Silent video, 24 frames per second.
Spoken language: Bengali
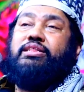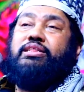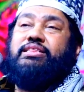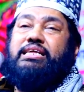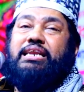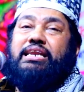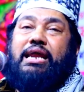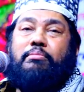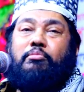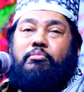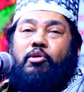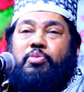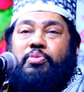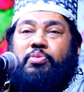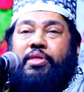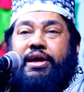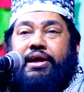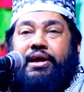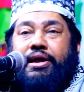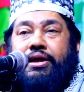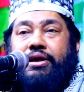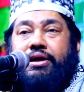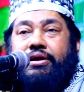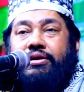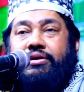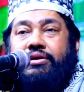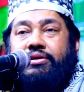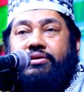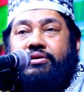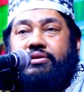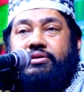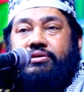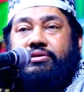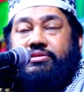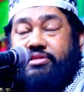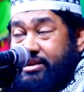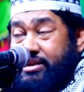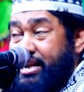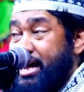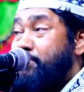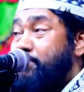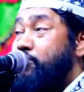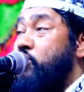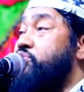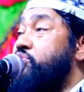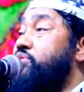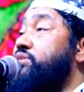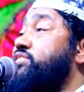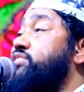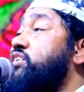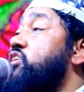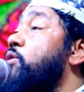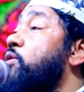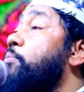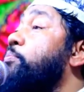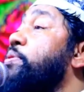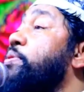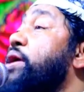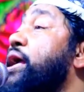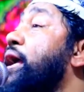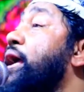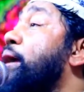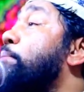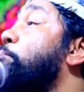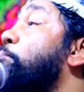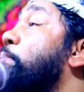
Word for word: না তিনার মধ্যে তিনার মধ্যে ছিল প্রেম